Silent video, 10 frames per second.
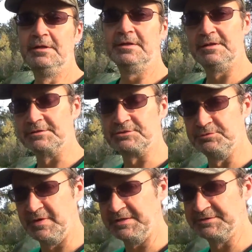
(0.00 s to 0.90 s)
Ja,
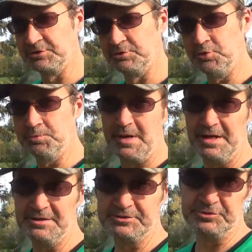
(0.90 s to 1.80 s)
soweit, so gut
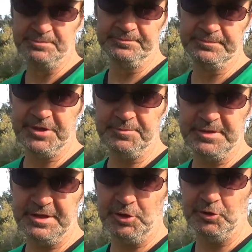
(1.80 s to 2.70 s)
mal zum
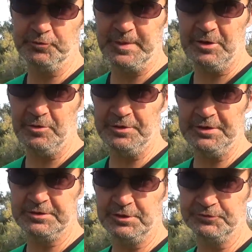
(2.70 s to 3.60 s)
Tippi-Aufbau.
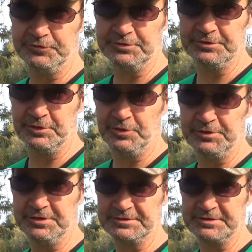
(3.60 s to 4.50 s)
Ich hoffe,
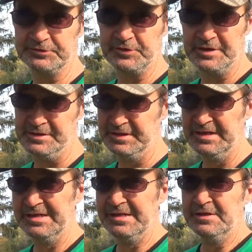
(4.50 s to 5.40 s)
euch hat es gefallen
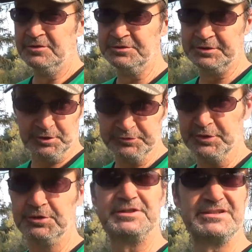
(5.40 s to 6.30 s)
und ich hoffe
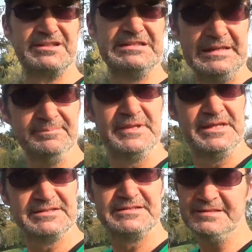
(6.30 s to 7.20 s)
auch, dass ich
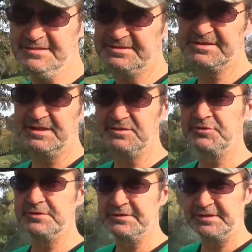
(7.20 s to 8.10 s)
demnächst die Zeit
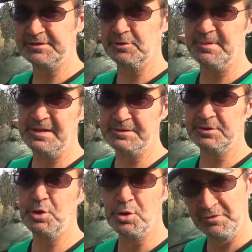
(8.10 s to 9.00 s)
finde, dann auch mal
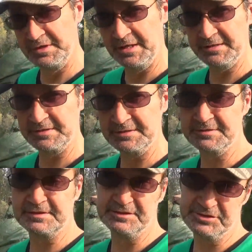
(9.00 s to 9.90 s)
einen Overnighter
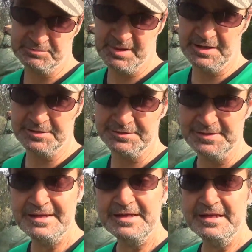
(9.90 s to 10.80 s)
drin zu machen.
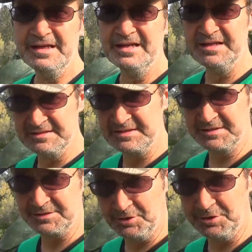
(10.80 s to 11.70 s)
Ich
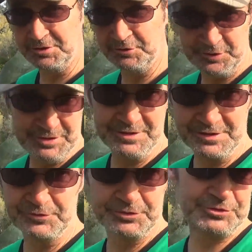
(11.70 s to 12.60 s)
sag euch vielen
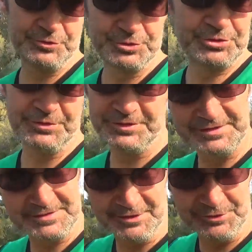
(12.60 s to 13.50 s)
Dank fürs Zuschauen.
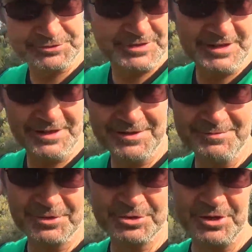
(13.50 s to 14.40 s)
Geht raus, daheim
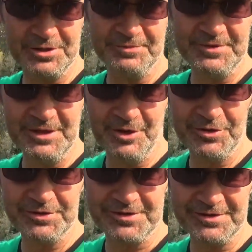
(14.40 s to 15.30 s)
sterben die
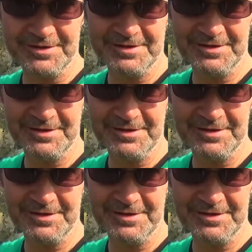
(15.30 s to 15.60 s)
Leute.